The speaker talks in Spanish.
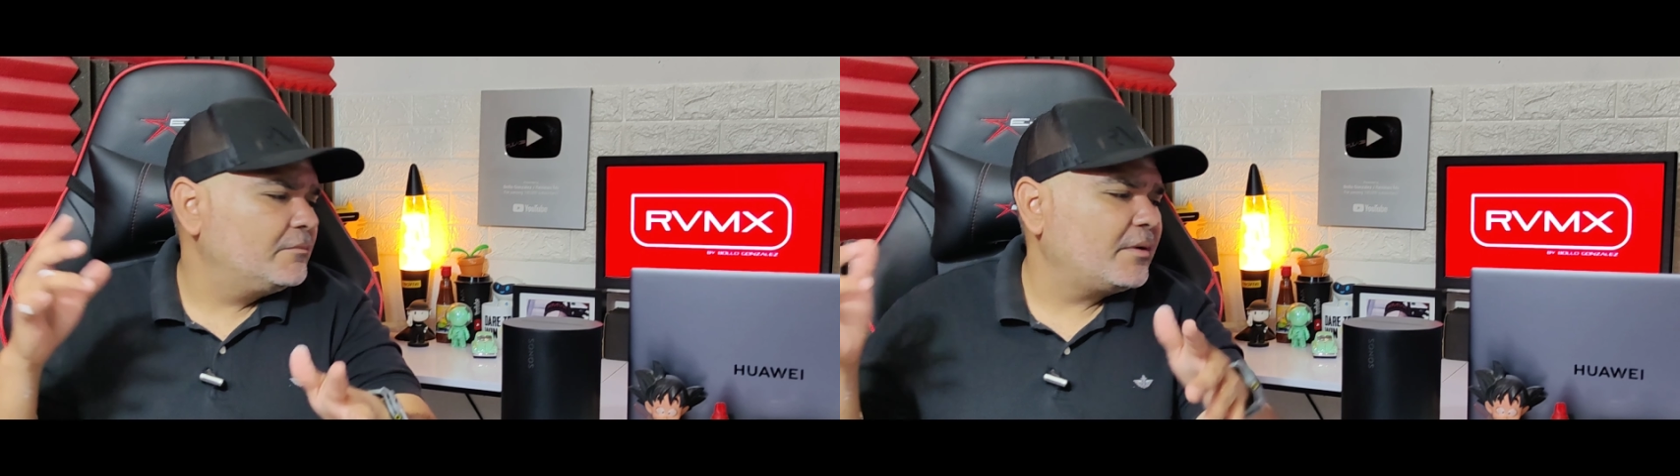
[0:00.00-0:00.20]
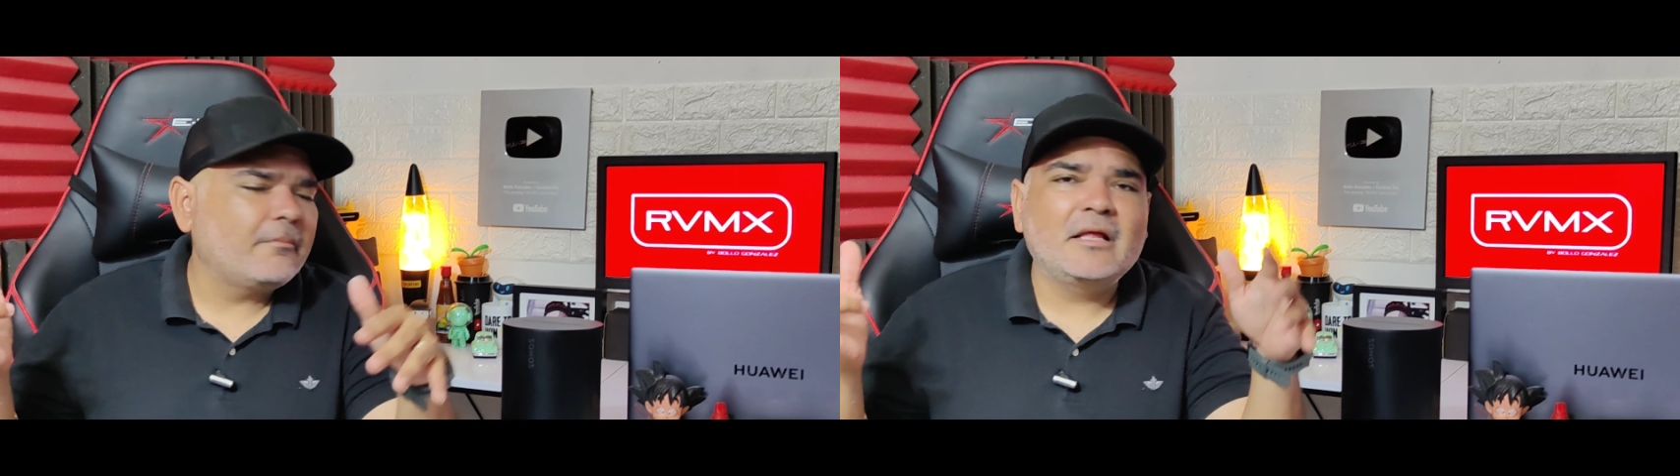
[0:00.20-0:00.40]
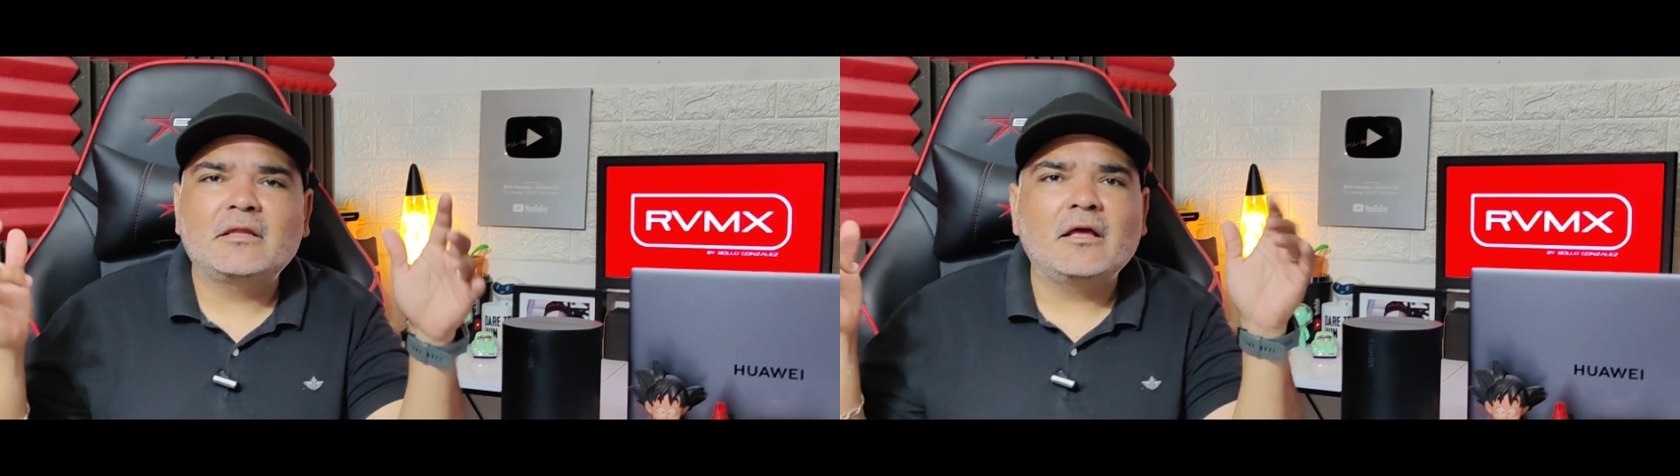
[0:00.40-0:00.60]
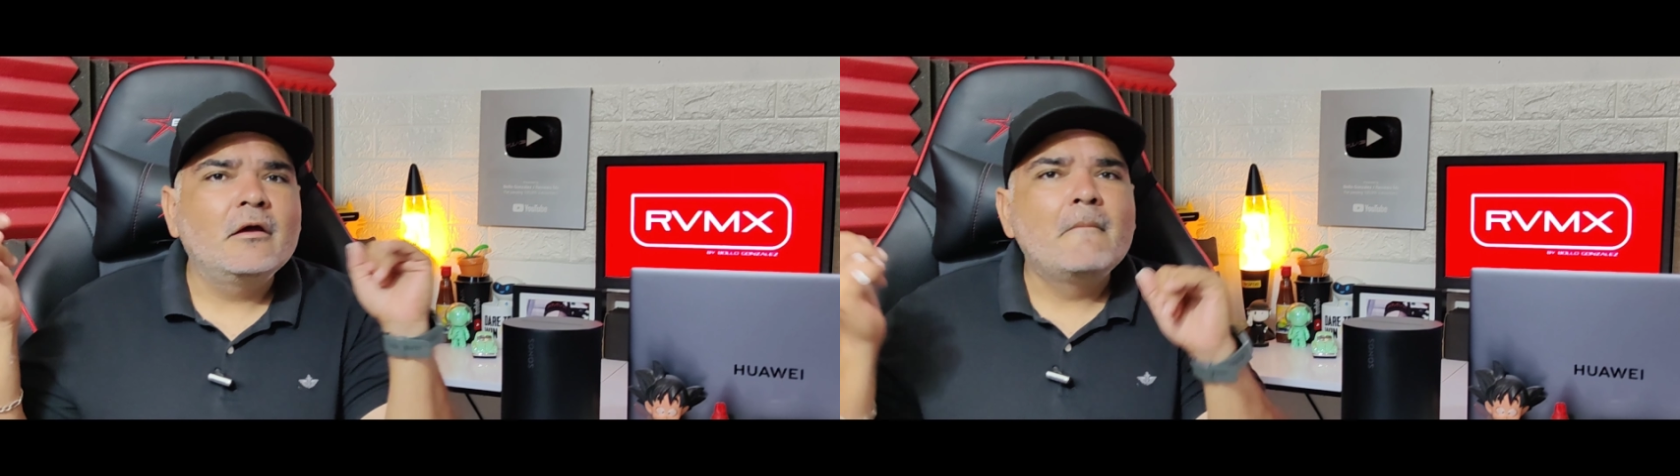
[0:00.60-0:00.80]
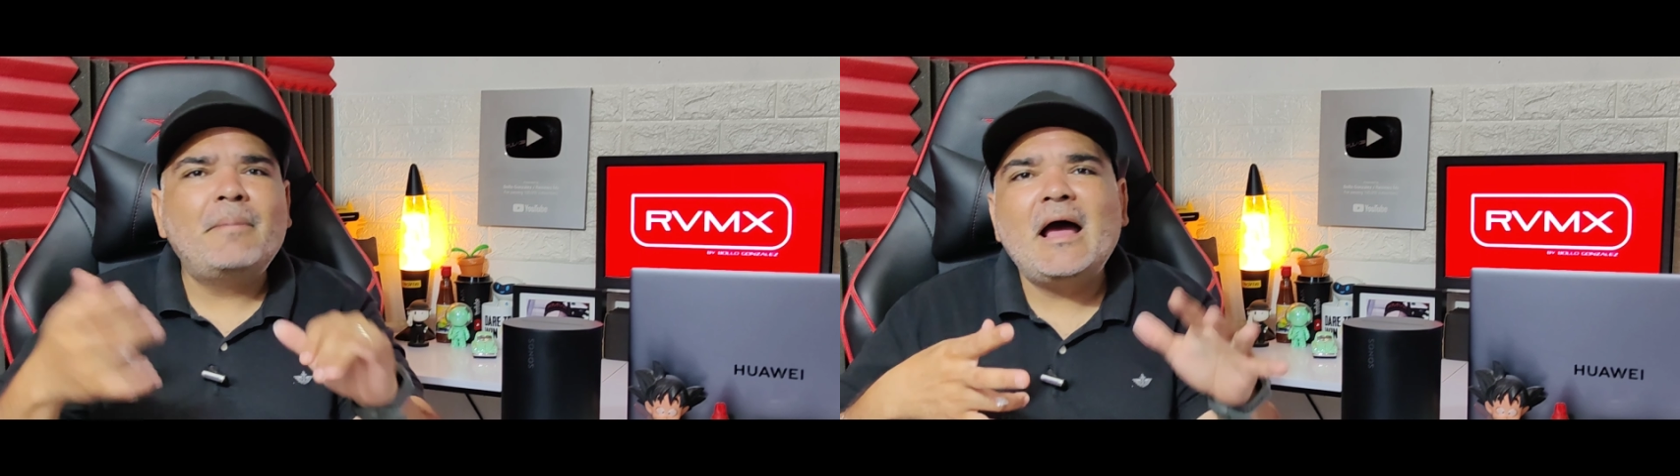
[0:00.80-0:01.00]
Simplemente,
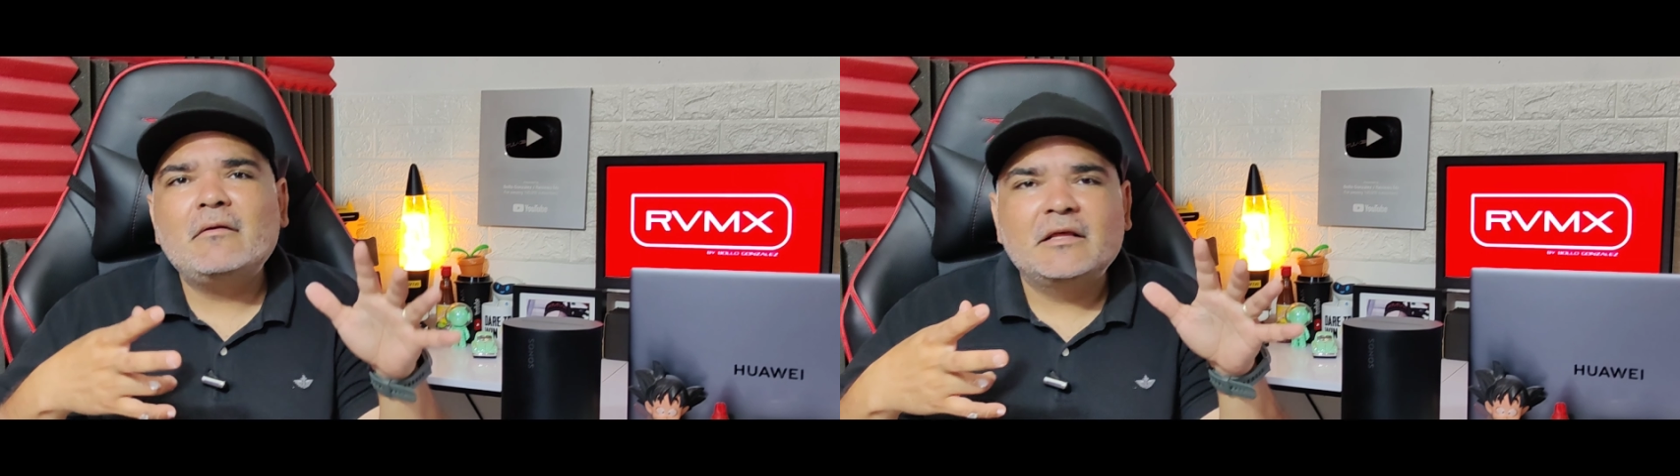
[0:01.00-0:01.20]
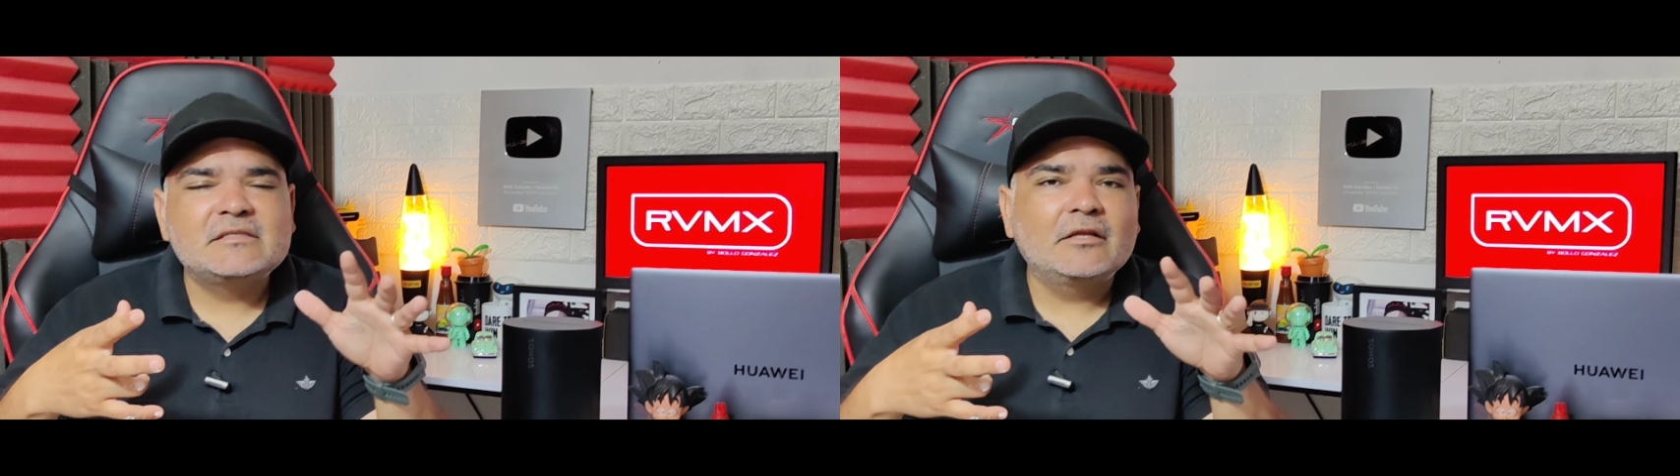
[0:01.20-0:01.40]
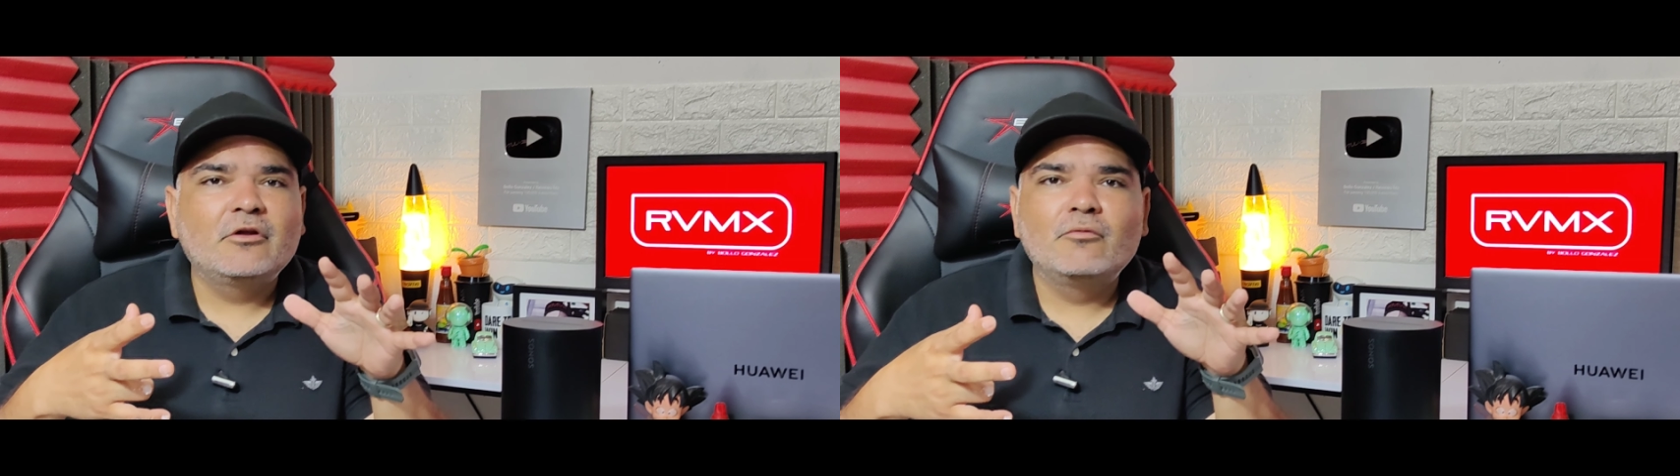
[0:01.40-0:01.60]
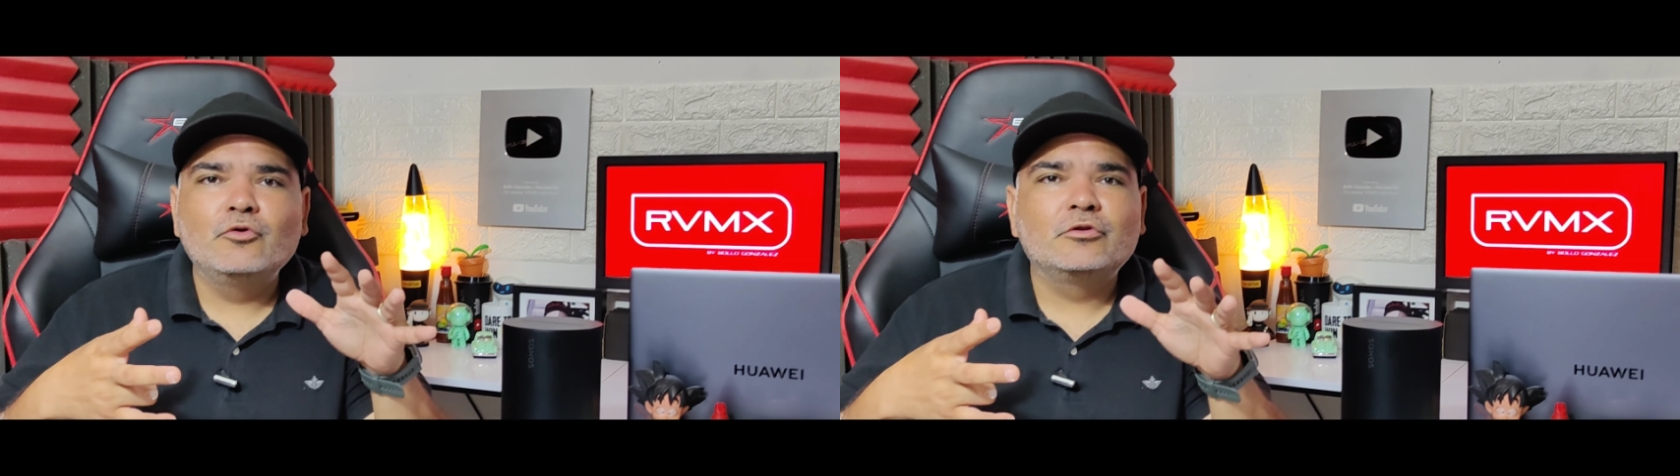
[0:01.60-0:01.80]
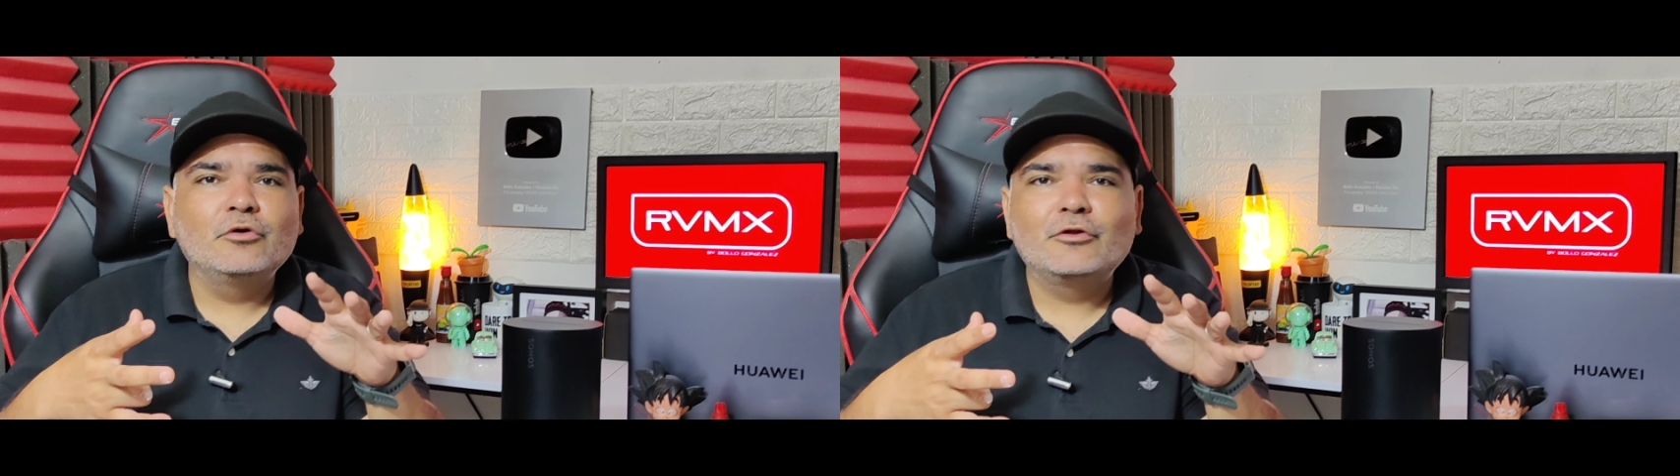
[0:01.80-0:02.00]
pan, enciendo el
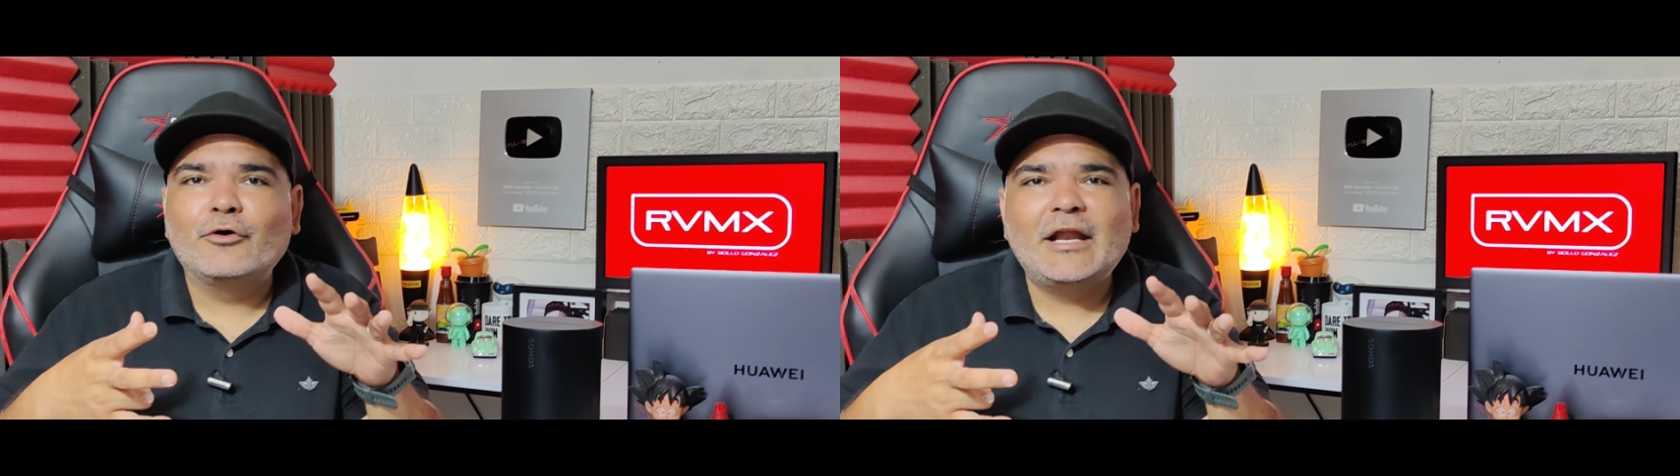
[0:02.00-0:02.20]
Bluetooth,